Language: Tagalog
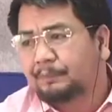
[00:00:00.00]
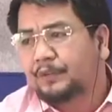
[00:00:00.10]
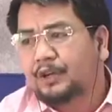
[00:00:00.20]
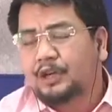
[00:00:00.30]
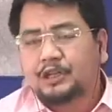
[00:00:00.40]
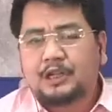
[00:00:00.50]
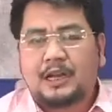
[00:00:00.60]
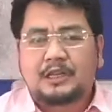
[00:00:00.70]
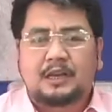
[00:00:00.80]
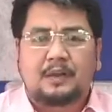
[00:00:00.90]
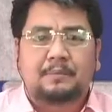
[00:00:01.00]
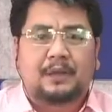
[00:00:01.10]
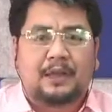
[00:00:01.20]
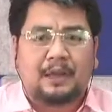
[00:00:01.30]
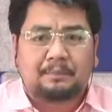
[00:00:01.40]
yung
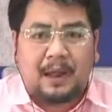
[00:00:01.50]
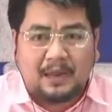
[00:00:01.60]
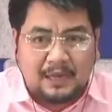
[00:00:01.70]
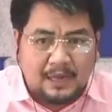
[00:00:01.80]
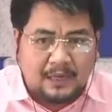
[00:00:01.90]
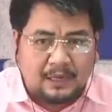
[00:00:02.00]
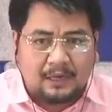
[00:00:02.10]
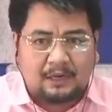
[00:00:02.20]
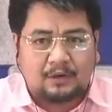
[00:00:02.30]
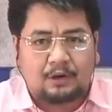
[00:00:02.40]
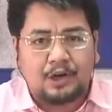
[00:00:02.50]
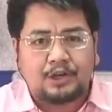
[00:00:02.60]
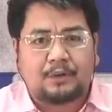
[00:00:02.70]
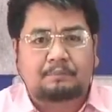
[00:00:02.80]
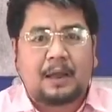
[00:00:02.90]
sinasabing eh, pangingikil o
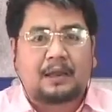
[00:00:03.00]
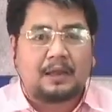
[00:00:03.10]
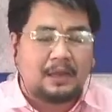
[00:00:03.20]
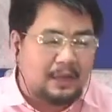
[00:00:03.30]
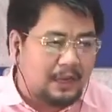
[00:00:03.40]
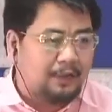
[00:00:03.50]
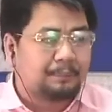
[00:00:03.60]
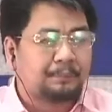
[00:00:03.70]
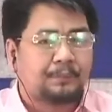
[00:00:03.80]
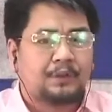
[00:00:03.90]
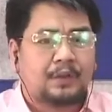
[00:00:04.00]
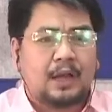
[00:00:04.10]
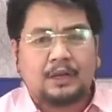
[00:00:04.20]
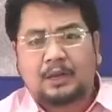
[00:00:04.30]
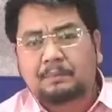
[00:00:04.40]
yung paghingi
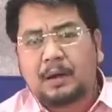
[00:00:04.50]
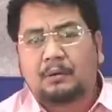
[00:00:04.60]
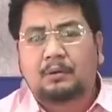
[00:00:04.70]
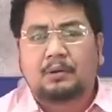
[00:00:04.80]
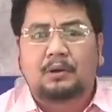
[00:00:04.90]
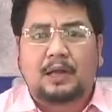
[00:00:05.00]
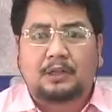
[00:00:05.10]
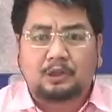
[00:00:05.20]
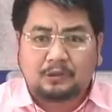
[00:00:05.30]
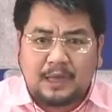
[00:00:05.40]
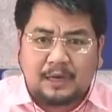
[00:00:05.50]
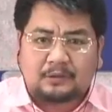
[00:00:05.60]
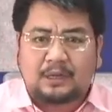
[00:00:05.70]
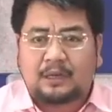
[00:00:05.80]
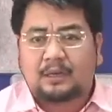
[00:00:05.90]
ni Pangulong
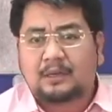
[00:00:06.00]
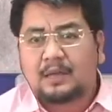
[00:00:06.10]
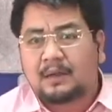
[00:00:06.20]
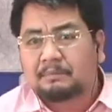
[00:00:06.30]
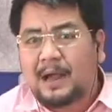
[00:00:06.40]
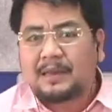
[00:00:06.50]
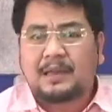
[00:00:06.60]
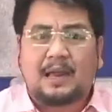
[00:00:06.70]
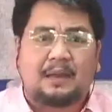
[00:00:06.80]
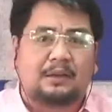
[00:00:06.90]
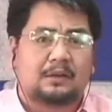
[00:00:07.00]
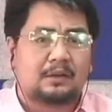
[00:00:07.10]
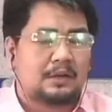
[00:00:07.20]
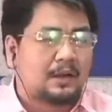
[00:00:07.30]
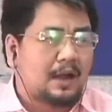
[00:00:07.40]
Duterte ng bayan
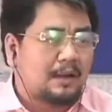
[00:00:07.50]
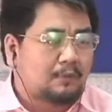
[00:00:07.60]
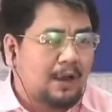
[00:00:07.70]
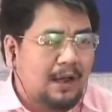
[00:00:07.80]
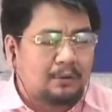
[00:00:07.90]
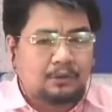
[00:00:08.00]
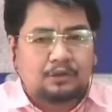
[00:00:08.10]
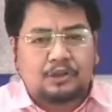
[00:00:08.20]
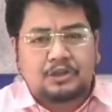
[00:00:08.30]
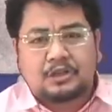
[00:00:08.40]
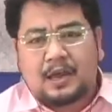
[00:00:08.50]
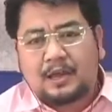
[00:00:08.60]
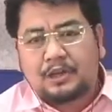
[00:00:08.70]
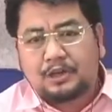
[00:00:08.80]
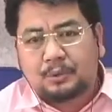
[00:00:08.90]
uh, ah, mula ho dun
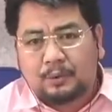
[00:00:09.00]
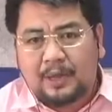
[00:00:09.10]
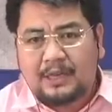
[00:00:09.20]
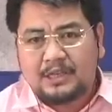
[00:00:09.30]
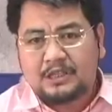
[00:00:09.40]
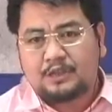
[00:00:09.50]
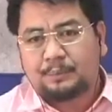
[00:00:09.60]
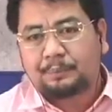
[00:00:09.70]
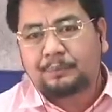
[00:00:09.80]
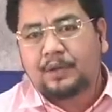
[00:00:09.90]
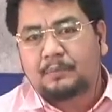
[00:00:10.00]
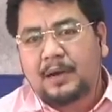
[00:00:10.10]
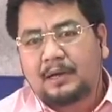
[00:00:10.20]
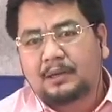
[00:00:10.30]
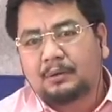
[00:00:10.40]
sa US
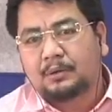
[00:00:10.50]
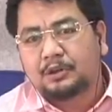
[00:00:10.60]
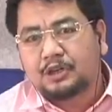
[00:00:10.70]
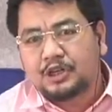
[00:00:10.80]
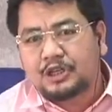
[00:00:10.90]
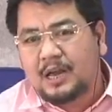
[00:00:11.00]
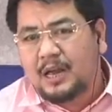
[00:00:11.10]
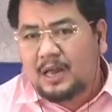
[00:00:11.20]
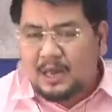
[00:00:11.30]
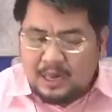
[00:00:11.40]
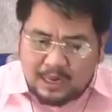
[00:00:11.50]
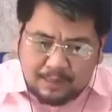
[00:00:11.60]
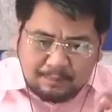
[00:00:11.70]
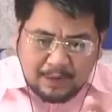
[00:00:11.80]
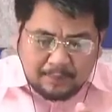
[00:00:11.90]
para daw ho dun sa
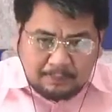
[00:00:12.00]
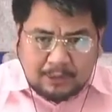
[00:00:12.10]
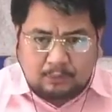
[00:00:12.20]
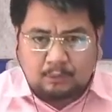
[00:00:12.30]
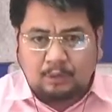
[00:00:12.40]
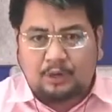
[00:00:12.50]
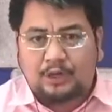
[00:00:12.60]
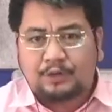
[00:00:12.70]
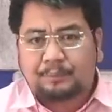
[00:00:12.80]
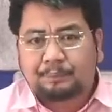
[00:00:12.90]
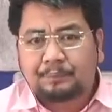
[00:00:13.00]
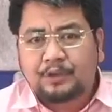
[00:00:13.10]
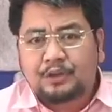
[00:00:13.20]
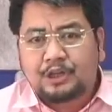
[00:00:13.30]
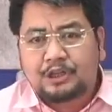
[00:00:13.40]
pagpapatuloy
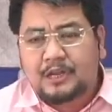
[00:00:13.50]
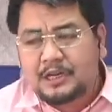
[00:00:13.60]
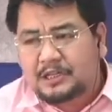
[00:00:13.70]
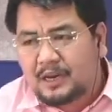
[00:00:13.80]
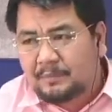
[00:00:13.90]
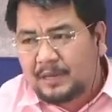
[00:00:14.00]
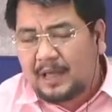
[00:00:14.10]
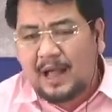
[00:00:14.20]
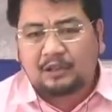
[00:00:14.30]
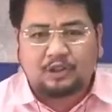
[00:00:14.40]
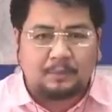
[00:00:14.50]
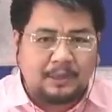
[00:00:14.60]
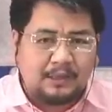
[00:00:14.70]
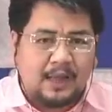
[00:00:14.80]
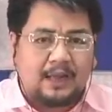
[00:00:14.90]
yung sinasabing
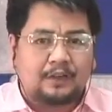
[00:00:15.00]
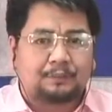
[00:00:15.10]
aktibidad